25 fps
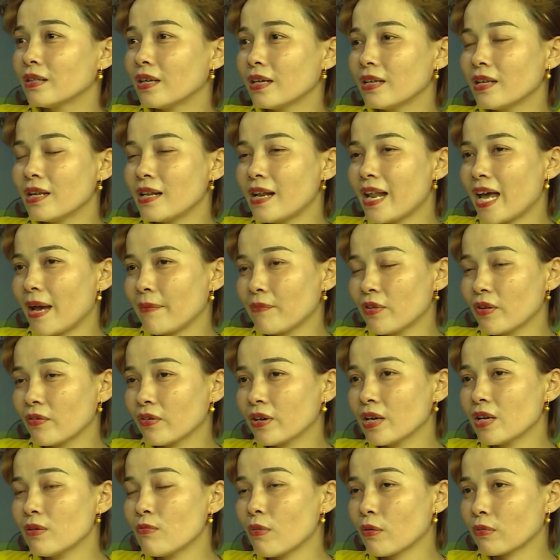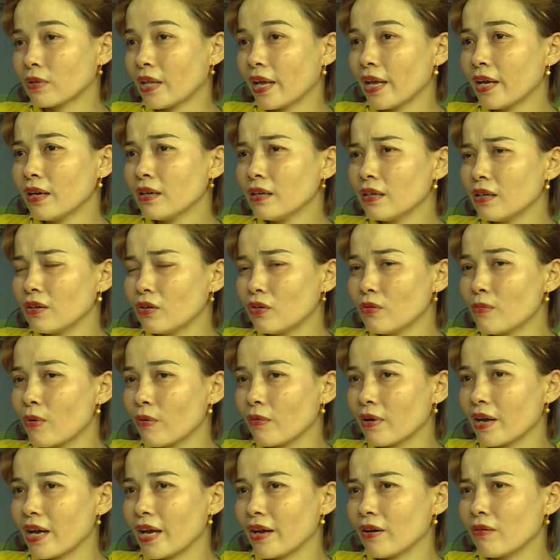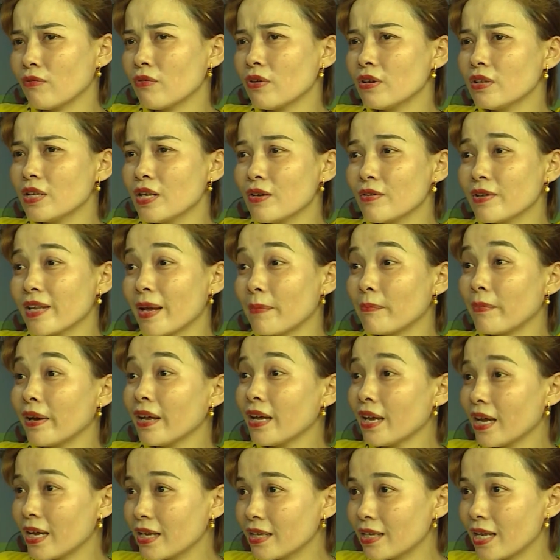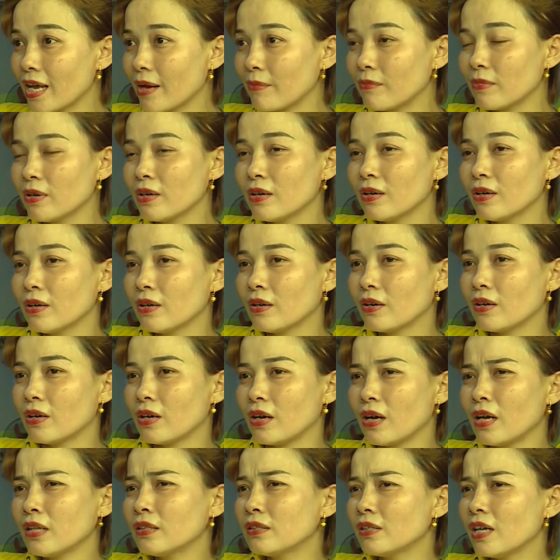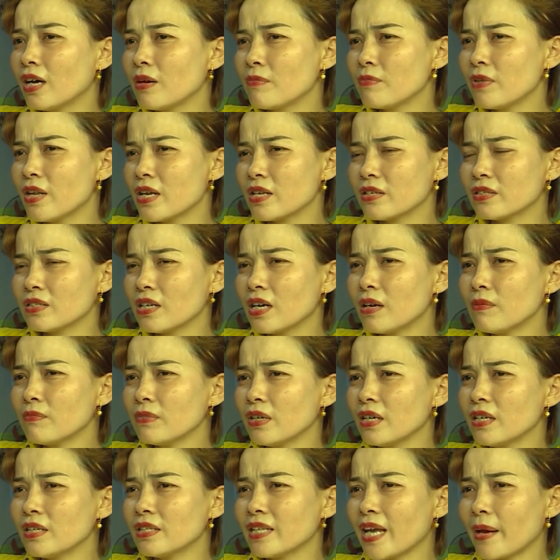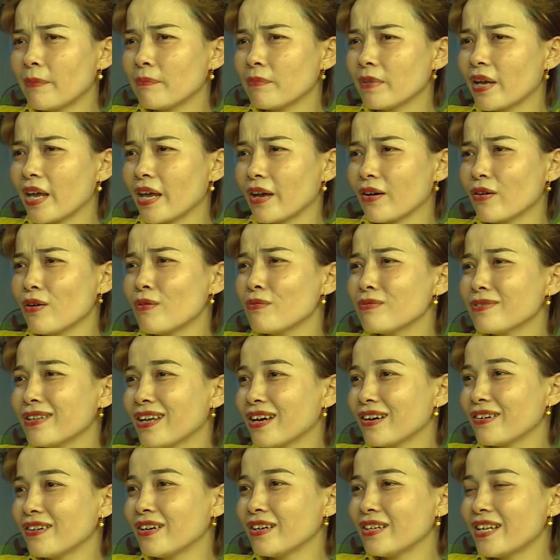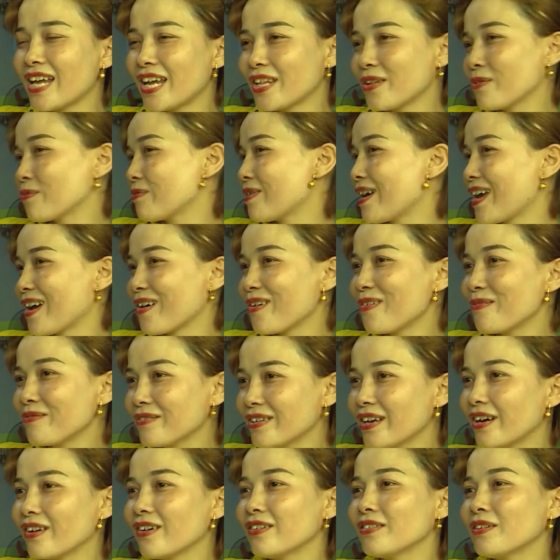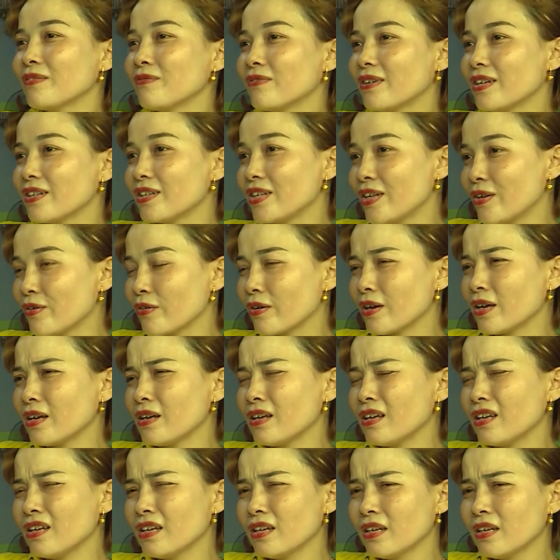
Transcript: tại vì làm nhiều khi một tháng nữa một ngày cũng có nhiêu trăm mấy hai trăm rồi ít tôm về sớm kiên trăm ngàn cũng chừng cái vài chục ngàn cũng chừng nói chung là nhiều cái